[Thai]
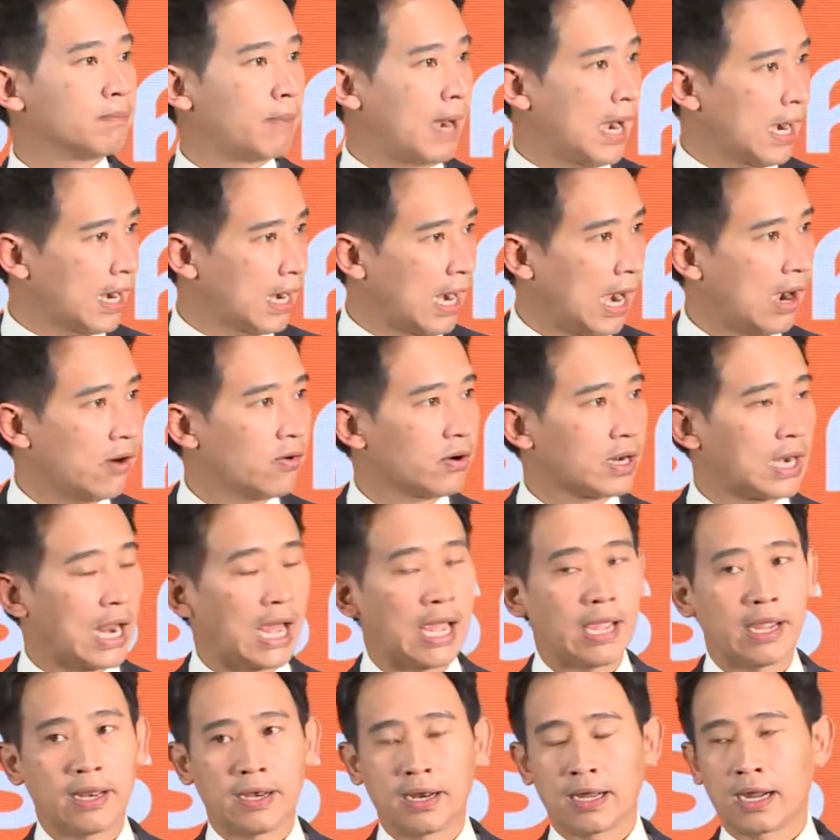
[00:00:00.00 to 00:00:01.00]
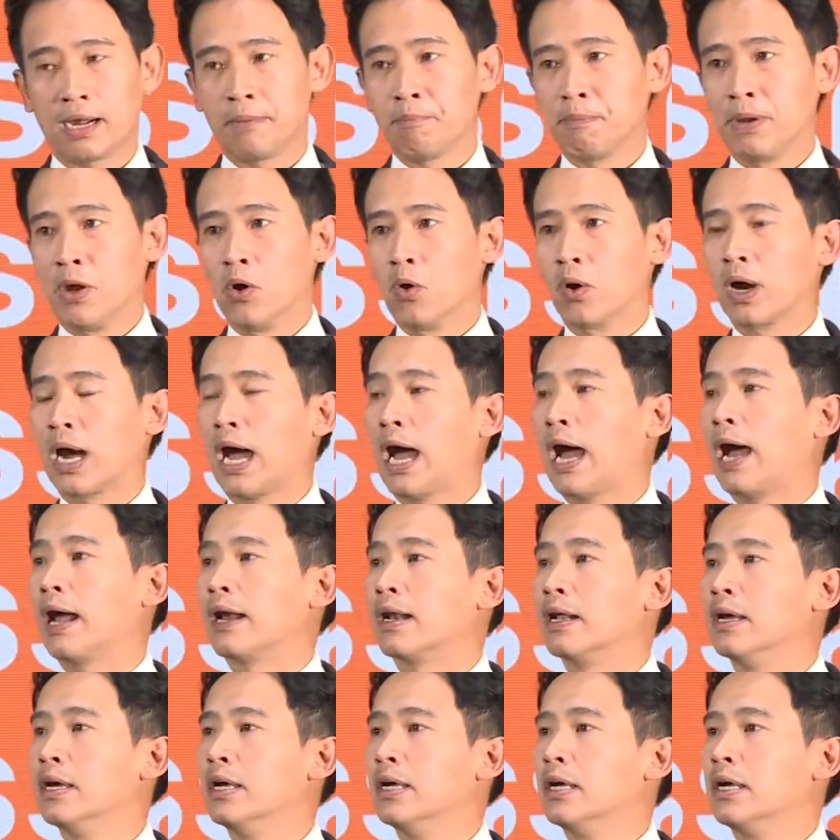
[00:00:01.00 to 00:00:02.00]
พรรคก้าวไกลนะครับมีโอกาส
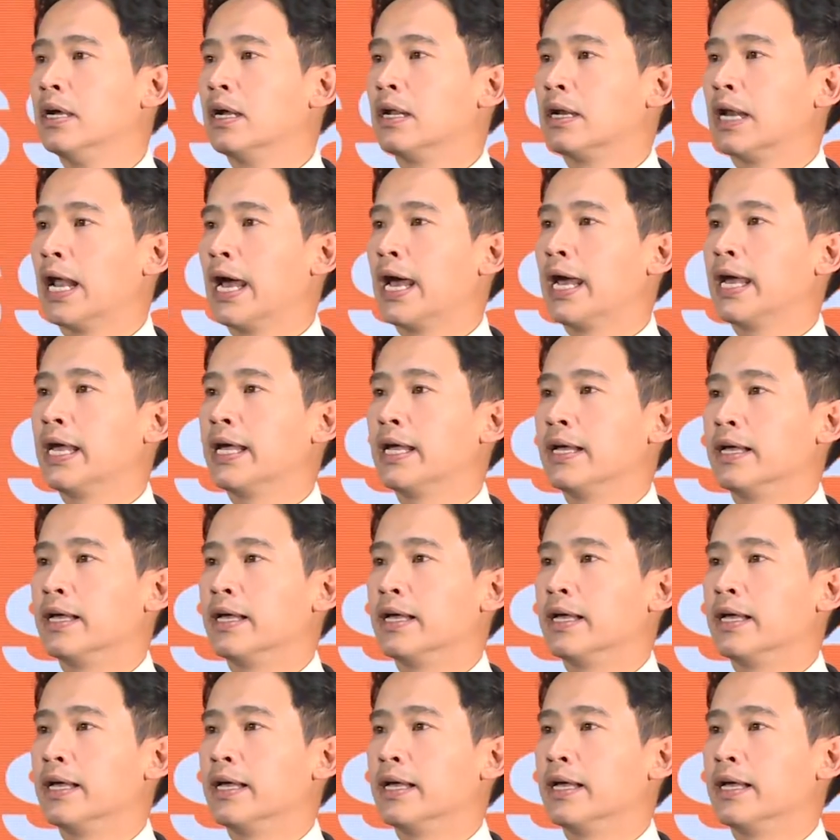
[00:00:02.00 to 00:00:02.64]
ได้